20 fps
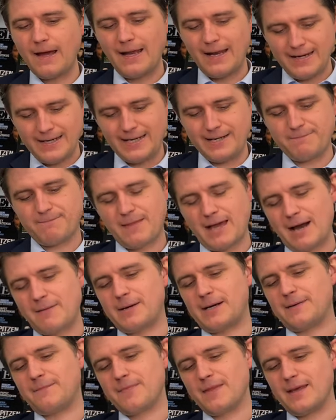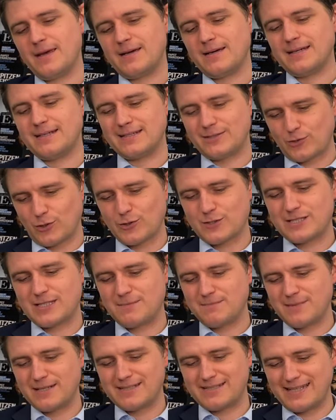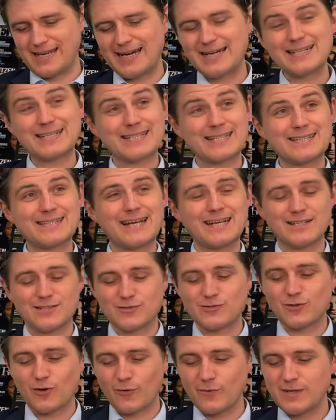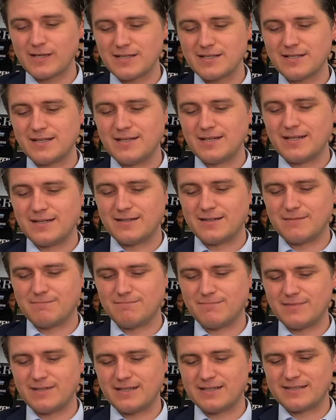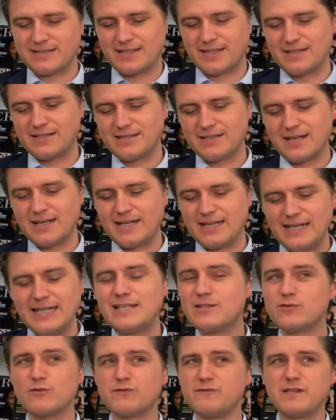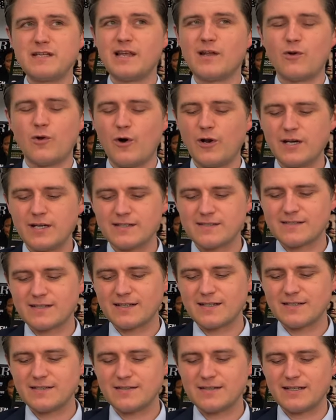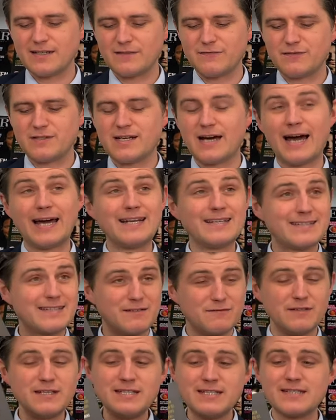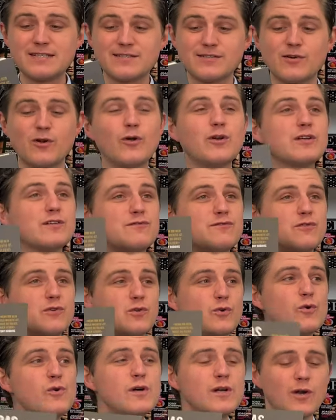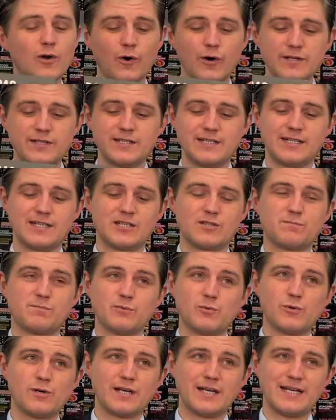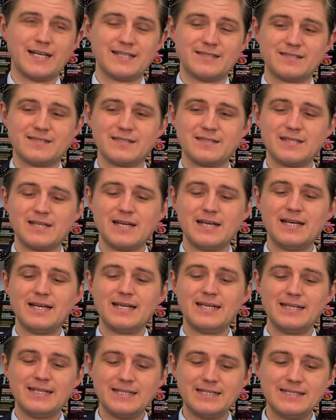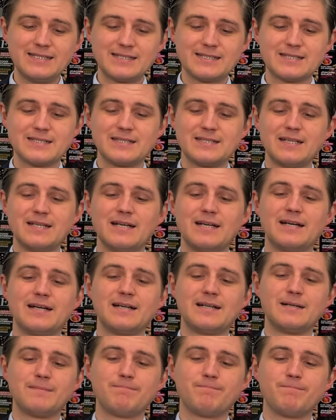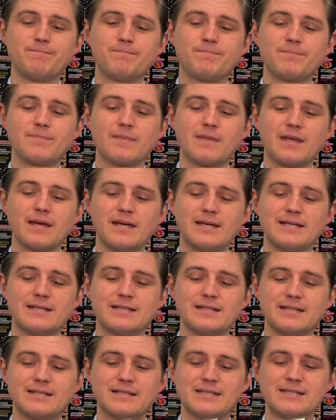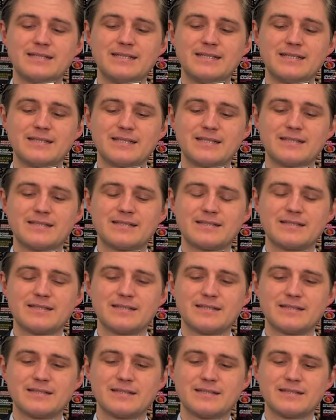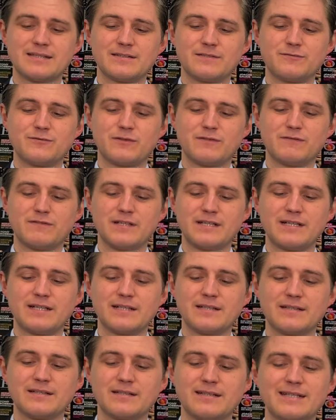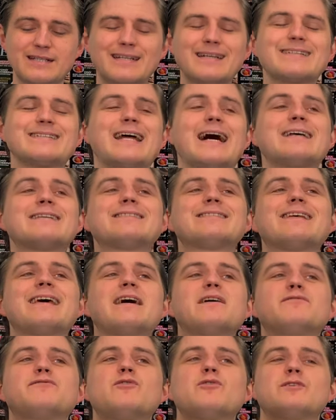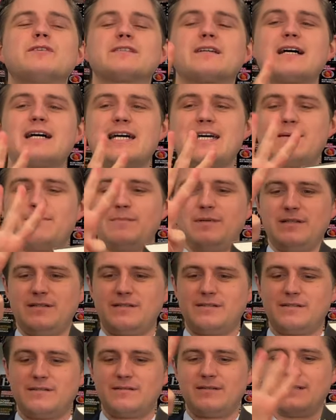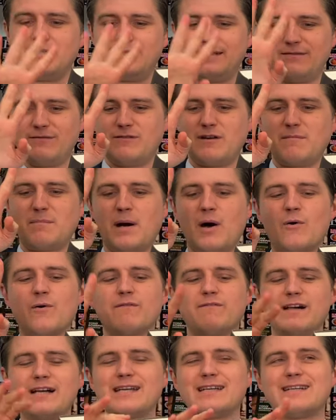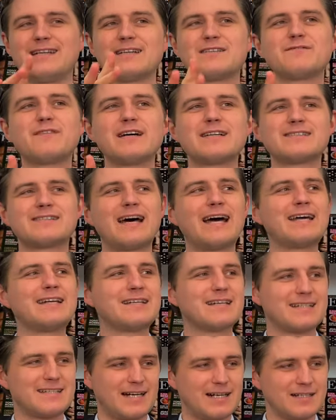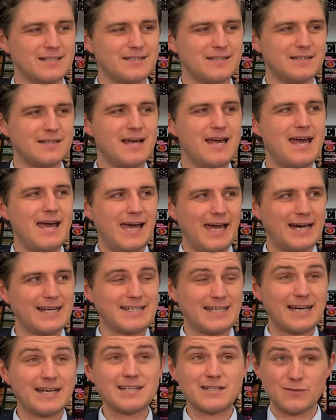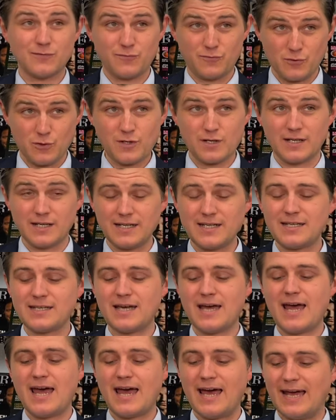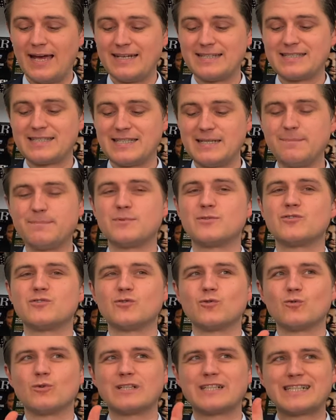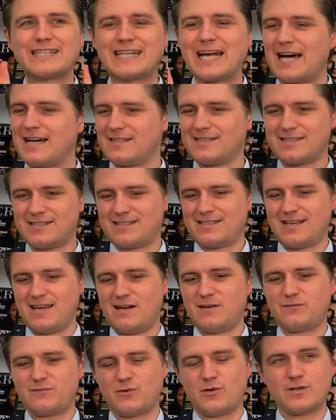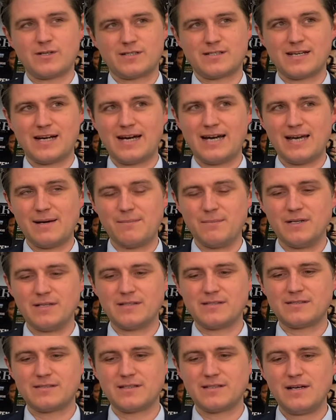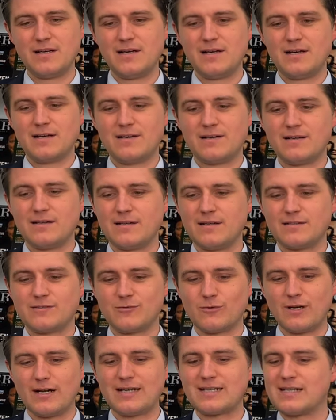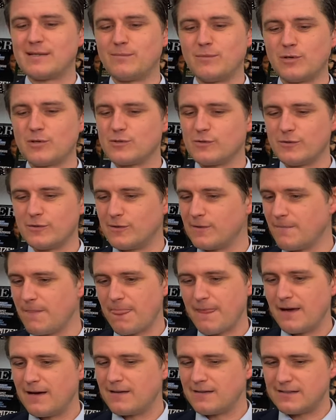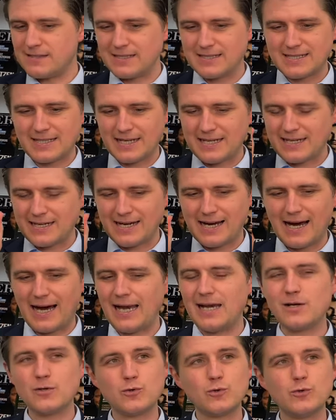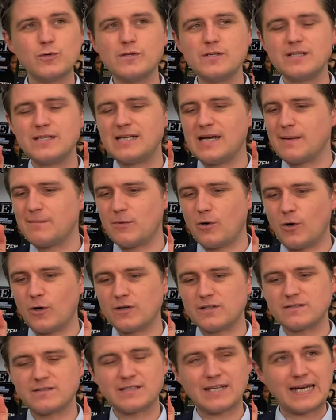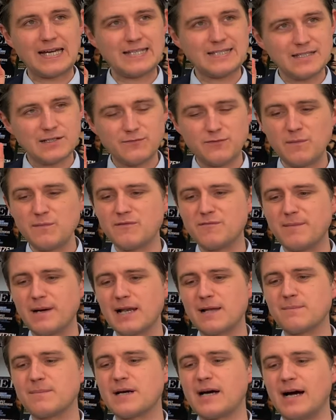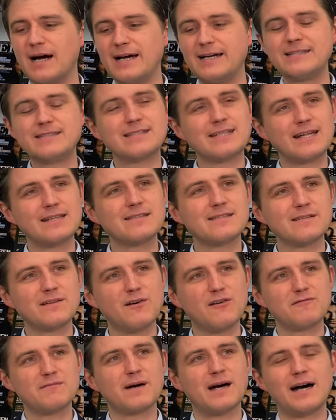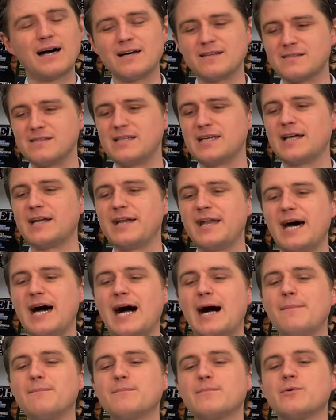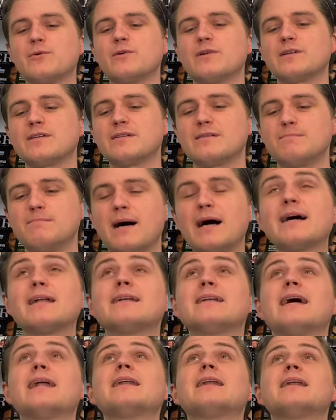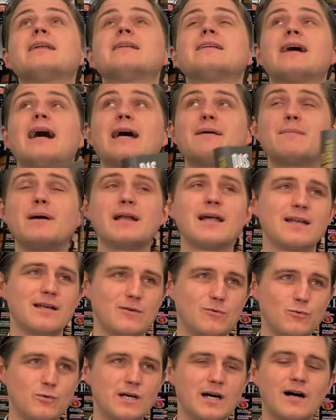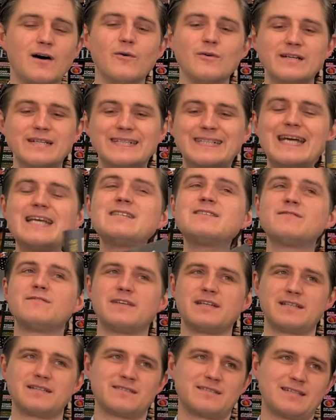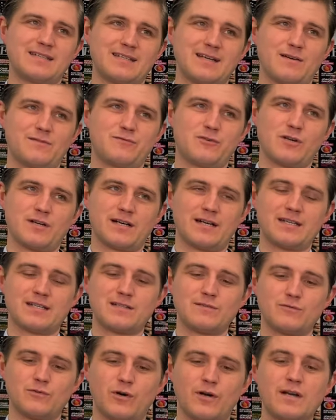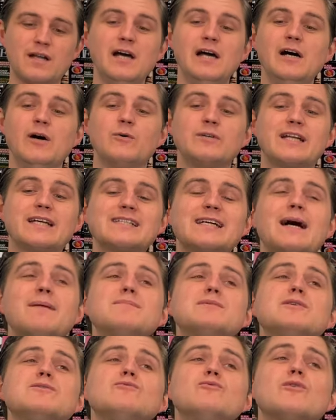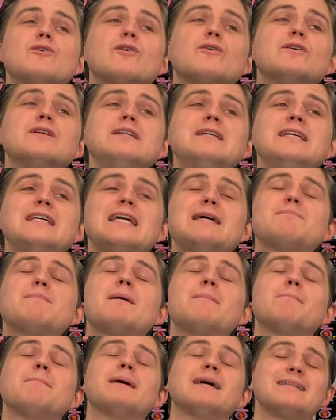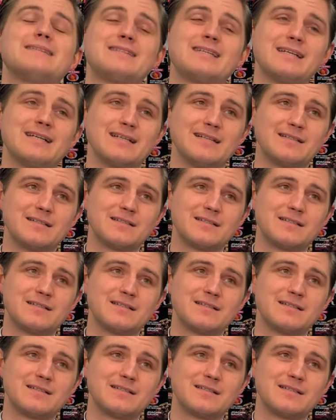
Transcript: Nee, aber trotzdem eine sehr interessante Story. Ähm, es sind nicht so viele Learnings drin. Ich finde, eines der wichtigsten Learnings für junge Leute, die das Buch lesen, ist ähm, äh, dieses äh, von wegen äh, das Erfolgsgeheimnis. Wir brauchen, weil das war sein Gedanke. Er dachte wirklich, es gibt so das Erfolgsgeheimnis. Äh, so nach dem Motto, die trinken alle grünen Tee morgens, drehen sich fünfmal im Kreis, tanzen auf dem Rasen ihren Namen und machen dann dreimal Halleluja. Und deswegen sind die erfolgreich geworden. Und das haben die nur noch nie jemandem erzählt.